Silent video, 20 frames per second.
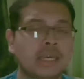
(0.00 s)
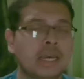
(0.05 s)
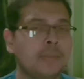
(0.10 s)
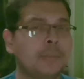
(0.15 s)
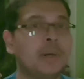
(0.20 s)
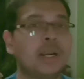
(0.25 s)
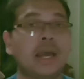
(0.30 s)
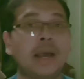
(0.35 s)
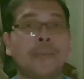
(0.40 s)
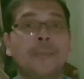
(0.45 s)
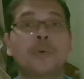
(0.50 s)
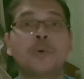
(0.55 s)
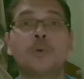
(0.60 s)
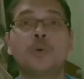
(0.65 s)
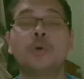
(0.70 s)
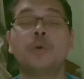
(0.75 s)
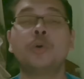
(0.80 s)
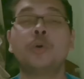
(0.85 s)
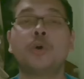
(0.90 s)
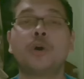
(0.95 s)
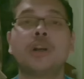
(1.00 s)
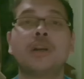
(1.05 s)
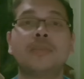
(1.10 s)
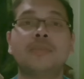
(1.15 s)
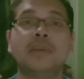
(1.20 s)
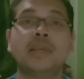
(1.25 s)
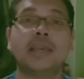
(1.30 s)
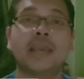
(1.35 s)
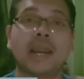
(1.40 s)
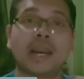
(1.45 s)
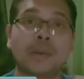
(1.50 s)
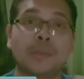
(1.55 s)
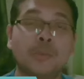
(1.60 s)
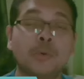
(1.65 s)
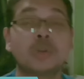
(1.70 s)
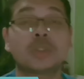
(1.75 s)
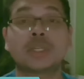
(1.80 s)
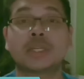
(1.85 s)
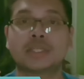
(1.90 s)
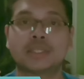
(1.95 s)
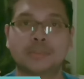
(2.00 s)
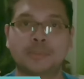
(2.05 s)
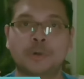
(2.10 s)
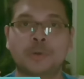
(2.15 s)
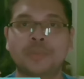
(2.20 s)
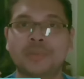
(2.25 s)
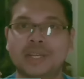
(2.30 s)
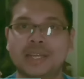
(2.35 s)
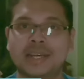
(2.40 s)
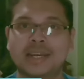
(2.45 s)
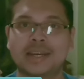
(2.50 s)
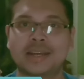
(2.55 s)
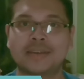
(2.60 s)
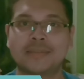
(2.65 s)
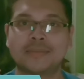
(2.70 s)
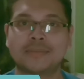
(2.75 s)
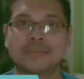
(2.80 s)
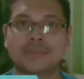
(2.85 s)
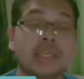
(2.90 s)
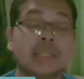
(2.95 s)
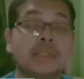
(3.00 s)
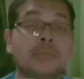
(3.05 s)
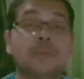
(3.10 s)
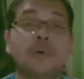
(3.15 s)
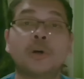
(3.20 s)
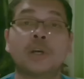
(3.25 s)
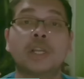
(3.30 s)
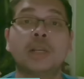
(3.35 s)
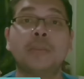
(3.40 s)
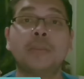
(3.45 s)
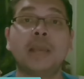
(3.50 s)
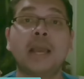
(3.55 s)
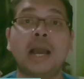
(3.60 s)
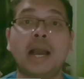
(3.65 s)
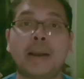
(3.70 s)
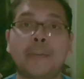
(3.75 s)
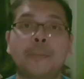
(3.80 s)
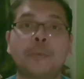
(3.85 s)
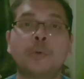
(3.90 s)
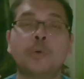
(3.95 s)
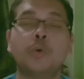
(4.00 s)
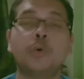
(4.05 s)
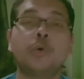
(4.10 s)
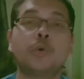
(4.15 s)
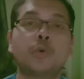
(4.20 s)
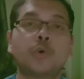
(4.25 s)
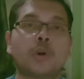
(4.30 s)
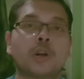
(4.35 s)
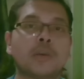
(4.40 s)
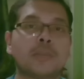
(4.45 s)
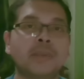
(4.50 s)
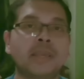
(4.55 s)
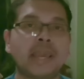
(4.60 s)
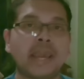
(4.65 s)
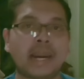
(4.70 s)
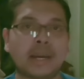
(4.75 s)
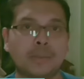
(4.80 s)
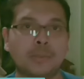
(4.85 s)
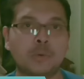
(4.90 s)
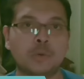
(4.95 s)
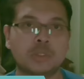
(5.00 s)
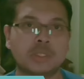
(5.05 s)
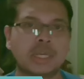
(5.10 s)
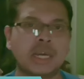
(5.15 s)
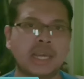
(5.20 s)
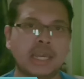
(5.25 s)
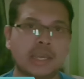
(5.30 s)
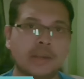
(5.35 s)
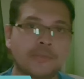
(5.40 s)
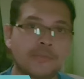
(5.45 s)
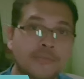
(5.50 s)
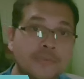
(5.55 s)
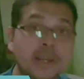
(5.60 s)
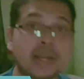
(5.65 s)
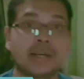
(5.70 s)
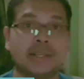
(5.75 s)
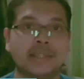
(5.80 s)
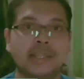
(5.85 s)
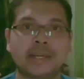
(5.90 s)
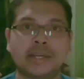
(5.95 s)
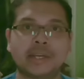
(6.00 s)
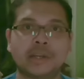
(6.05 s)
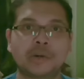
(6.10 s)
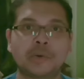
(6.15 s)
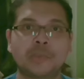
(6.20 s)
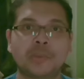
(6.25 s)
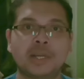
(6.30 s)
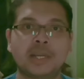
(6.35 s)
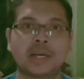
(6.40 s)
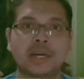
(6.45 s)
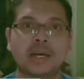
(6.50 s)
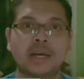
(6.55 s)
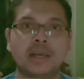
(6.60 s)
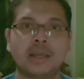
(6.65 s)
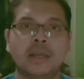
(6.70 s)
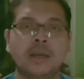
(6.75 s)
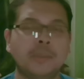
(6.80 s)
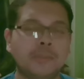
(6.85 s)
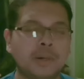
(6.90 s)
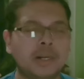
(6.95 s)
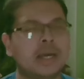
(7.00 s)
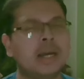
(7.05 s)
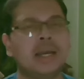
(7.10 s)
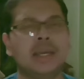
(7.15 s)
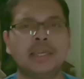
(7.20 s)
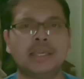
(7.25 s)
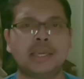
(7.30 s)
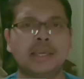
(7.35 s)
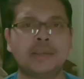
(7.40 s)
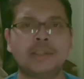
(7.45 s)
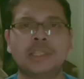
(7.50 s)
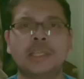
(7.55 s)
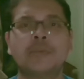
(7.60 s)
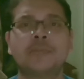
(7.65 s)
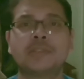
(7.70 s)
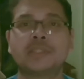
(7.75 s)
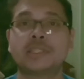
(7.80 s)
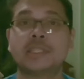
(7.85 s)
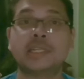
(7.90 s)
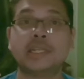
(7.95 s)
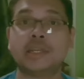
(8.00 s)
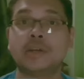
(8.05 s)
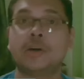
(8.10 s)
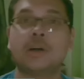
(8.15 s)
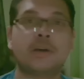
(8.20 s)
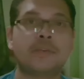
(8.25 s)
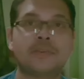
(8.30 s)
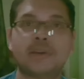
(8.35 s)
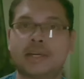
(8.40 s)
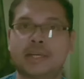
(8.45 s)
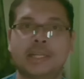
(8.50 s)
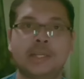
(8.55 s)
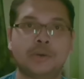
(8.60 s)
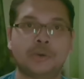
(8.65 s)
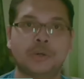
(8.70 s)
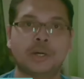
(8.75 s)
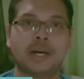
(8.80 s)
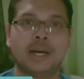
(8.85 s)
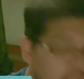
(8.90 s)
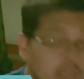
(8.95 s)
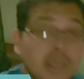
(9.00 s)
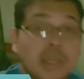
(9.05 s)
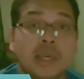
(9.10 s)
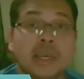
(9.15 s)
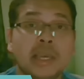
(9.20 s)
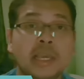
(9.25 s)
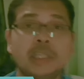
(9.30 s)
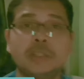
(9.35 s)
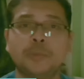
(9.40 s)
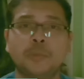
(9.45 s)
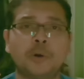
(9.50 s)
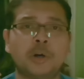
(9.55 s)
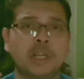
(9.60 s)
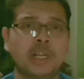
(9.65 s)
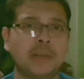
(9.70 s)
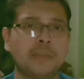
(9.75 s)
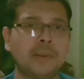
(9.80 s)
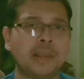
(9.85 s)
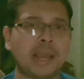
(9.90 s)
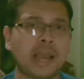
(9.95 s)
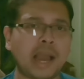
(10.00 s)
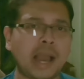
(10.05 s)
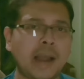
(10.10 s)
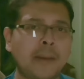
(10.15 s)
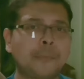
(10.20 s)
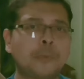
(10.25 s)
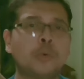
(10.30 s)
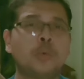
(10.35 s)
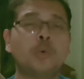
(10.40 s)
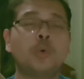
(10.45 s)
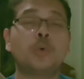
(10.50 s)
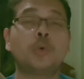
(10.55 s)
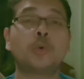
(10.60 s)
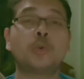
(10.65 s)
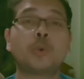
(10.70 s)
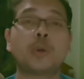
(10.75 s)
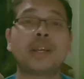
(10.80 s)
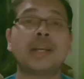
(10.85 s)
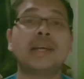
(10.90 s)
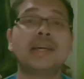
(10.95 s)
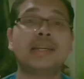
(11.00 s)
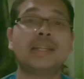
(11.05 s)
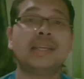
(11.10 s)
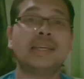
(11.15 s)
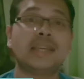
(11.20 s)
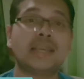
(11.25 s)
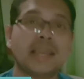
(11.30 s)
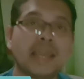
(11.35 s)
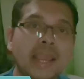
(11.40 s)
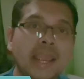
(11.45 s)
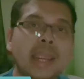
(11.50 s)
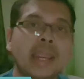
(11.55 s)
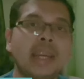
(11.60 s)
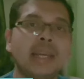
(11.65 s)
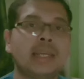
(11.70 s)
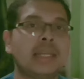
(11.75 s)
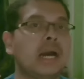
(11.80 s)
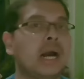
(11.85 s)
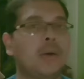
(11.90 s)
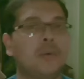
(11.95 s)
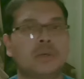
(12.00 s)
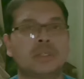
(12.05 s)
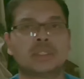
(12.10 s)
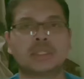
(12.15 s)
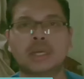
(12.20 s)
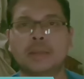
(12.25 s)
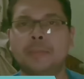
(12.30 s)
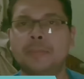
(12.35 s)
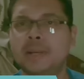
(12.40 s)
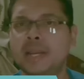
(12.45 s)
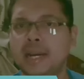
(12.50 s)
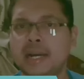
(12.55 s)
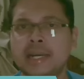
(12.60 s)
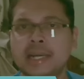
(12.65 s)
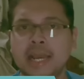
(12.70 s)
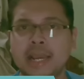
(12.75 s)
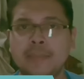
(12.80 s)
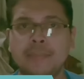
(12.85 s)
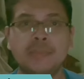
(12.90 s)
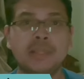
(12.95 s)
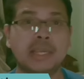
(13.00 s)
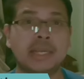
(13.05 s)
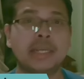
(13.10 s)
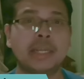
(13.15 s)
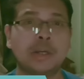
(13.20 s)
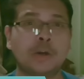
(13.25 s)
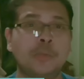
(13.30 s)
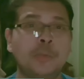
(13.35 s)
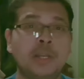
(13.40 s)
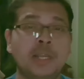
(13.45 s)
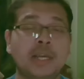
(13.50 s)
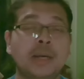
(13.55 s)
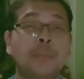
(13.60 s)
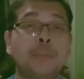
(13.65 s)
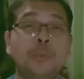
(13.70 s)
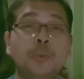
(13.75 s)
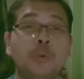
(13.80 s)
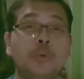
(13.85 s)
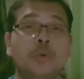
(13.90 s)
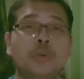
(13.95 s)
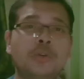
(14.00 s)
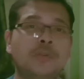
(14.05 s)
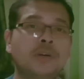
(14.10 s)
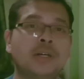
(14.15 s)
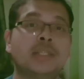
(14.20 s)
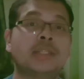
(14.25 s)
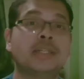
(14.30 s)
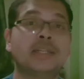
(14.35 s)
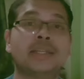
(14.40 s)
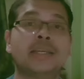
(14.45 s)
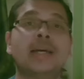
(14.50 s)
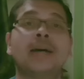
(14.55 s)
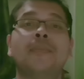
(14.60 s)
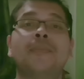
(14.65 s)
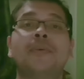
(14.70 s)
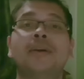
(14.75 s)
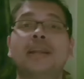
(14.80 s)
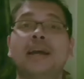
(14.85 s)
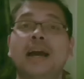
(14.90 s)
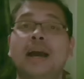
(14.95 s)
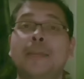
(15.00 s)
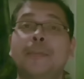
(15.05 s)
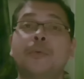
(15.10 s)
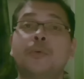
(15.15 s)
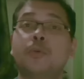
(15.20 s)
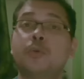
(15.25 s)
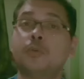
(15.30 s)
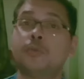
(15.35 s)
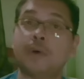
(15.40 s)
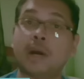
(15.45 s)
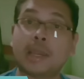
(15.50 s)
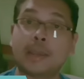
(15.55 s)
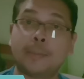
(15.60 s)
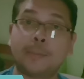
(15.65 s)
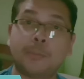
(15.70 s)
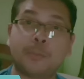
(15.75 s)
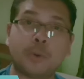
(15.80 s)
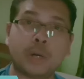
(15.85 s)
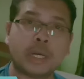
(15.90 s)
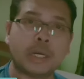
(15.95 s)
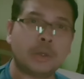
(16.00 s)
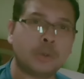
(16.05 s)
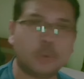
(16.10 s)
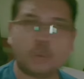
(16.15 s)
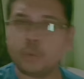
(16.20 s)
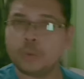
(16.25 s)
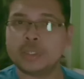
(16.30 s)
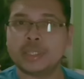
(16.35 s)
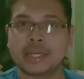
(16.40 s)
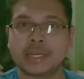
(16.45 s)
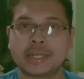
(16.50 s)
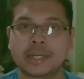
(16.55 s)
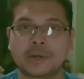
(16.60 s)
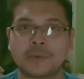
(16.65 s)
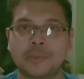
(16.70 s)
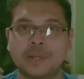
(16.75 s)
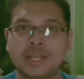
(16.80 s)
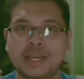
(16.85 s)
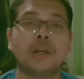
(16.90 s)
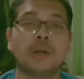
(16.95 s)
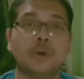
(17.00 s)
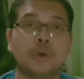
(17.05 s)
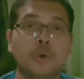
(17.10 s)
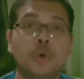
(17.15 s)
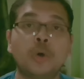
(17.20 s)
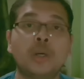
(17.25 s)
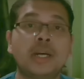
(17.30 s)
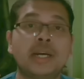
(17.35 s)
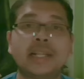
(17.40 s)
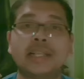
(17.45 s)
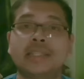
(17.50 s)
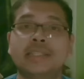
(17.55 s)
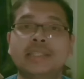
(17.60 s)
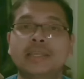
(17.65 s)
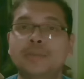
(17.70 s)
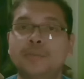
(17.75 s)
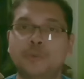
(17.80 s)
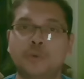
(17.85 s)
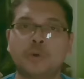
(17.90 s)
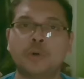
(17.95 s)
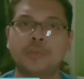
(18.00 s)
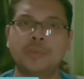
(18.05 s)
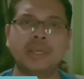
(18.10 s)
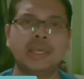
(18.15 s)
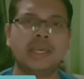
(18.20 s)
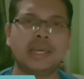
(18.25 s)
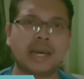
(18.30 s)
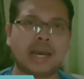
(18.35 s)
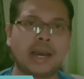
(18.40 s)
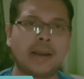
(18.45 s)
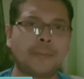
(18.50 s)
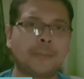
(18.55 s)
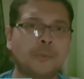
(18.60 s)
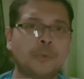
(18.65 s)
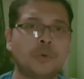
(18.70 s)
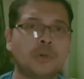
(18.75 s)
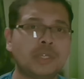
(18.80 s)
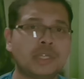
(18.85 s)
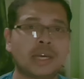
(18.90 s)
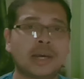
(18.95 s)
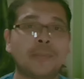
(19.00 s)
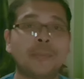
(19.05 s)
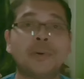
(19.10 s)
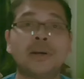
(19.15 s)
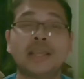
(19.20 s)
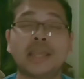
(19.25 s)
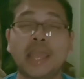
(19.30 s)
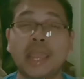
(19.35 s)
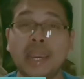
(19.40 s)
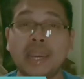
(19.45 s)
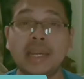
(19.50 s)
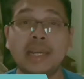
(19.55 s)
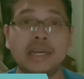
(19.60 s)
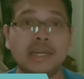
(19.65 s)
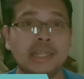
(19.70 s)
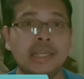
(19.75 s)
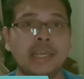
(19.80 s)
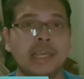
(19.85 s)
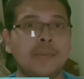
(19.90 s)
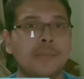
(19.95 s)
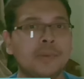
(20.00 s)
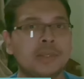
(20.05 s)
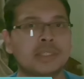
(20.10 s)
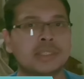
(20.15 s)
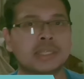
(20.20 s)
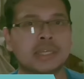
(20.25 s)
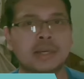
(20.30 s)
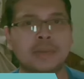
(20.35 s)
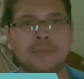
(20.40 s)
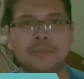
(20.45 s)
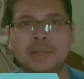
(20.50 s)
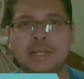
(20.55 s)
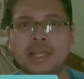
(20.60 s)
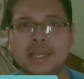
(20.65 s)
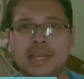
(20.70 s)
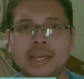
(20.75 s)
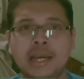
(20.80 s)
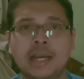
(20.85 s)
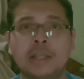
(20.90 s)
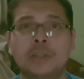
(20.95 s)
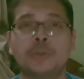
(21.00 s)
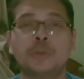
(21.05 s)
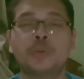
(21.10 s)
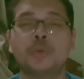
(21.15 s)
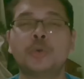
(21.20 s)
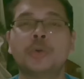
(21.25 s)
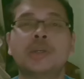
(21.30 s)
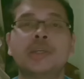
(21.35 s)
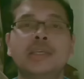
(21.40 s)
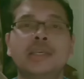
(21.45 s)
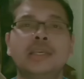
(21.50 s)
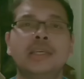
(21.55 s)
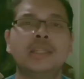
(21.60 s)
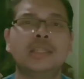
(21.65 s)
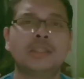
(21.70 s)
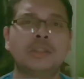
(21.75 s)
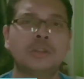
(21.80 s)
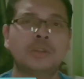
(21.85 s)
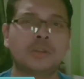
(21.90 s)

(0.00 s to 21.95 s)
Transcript: यहाँ पर आपको डॉल्बी एटमोस का सपोर्ट मिलेगा इस मॉडल में आपको डॉल्बी एटमोस का इफेक्ट देखने को मिलेगा पर हाँ ये सिर्फ स्टीडियो इफेक्ट ही होगा इस मॉडल में आपको 28 एट आवर्स का प्ले टाइम देखने को मिलेगा ब्लूटूथ वर्जन यहाँ पर आपको 5.2 देखने को मिलेगा लो लेटेंसी मोड भी आपको यहाँ पर 80 एम का मिलेगा जो कि